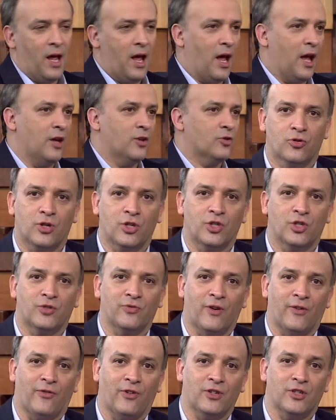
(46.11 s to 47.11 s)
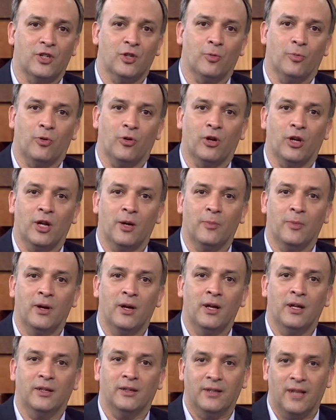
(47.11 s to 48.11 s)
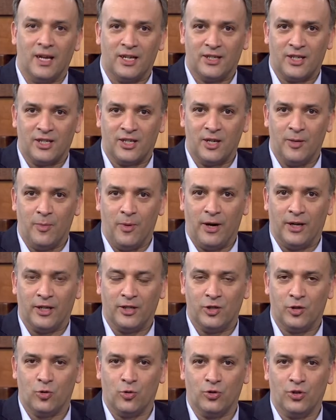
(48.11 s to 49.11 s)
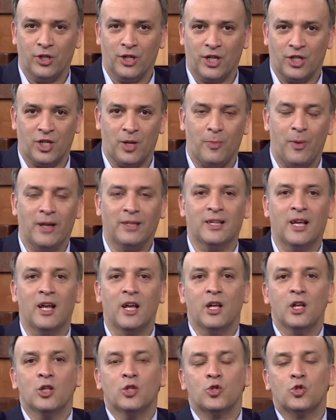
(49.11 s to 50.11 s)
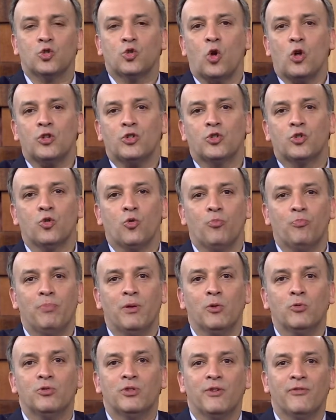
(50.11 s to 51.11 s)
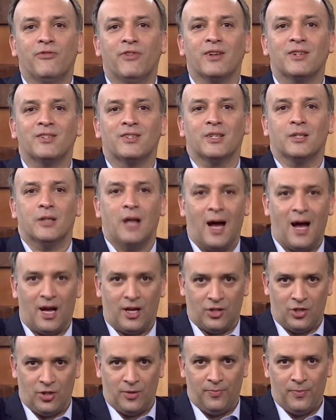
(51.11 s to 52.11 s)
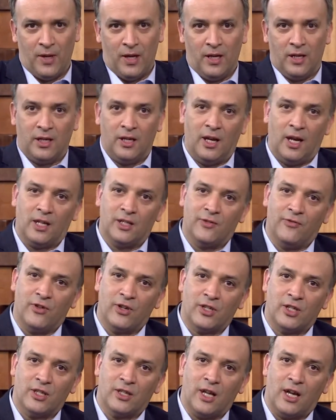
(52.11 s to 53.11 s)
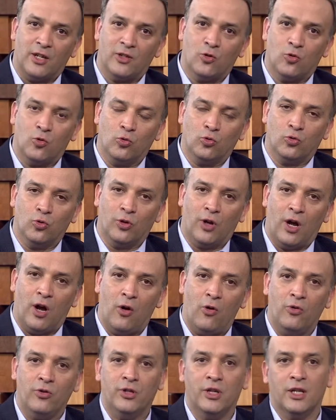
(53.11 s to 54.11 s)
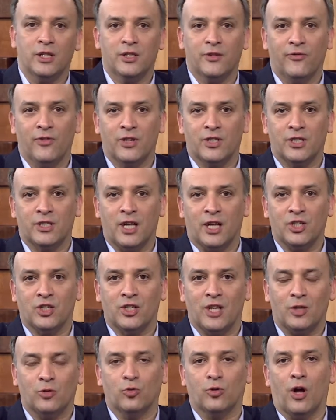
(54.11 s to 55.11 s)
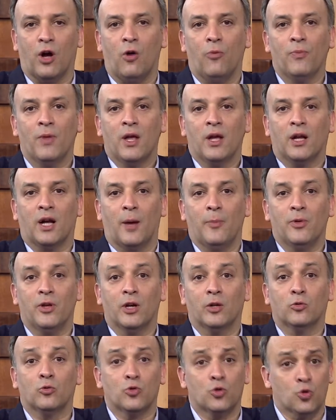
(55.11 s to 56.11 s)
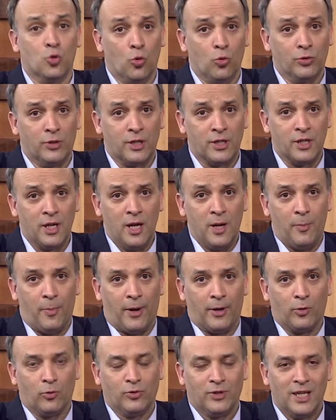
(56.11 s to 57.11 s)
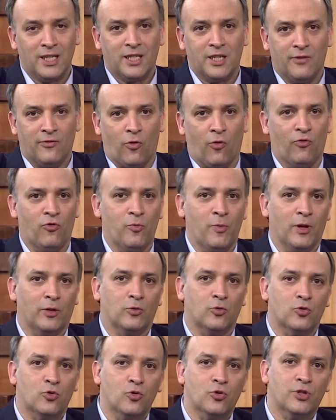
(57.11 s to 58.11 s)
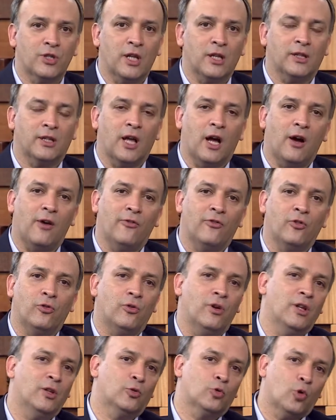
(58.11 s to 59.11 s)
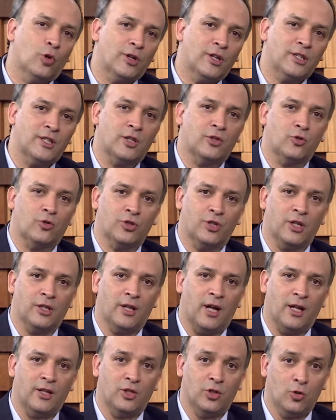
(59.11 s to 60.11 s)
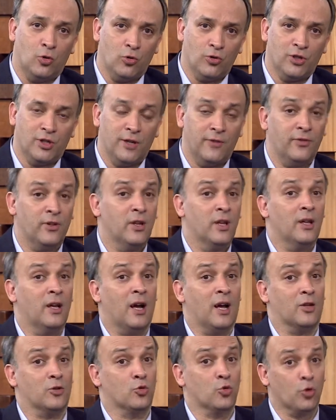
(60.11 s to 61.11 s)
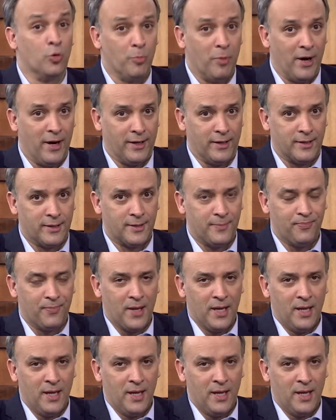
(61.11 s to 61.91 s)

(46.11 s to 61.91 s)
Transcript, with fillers: É que a gente vai fazer no programa desta semana, discutir a chamada sociobiodiversidade, que é a diversidade cultural e a diversidade natural caminhando juntas para um desenvolvimento sustentável em todas as sociedades, inclusive as urbanas.